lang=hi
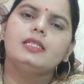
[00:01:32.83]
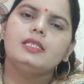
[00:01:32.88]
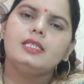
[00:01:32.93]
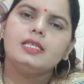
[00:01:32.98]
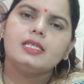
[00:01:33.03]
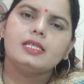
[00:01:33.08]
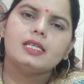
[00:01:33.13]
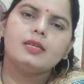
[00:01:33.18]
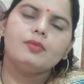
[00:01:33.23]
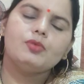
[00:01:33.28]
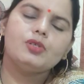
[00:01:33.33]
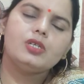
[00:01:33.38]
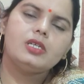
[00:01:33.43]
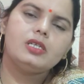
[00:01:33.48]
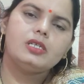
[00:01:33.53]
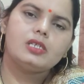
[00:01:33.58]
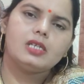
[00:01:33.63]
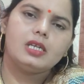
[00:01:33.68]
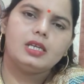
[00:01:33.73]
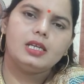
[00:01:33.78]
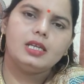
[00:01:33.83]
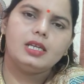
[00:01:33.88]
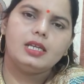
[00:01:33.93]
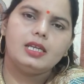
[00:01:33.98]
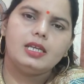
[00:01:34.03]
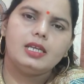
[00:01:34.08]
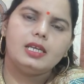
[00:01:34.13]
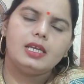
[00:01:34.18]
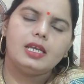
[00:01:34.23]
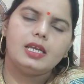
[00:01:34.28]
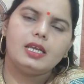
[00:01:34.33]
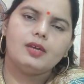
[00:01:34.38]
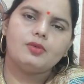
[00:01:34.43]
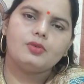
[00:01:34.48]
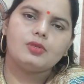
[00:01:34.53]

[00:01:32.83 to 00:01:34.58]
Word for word: जिसकी मुझे ट्रेनिंग लेनी है